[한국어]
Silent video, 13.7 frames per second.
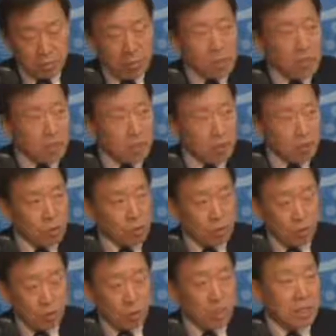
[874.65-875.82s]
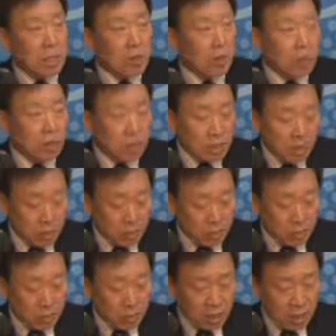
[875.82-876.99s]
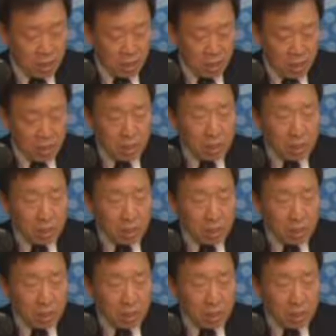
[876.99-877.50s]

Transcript: 발전하고 그 도시에 살고 있는 사람들의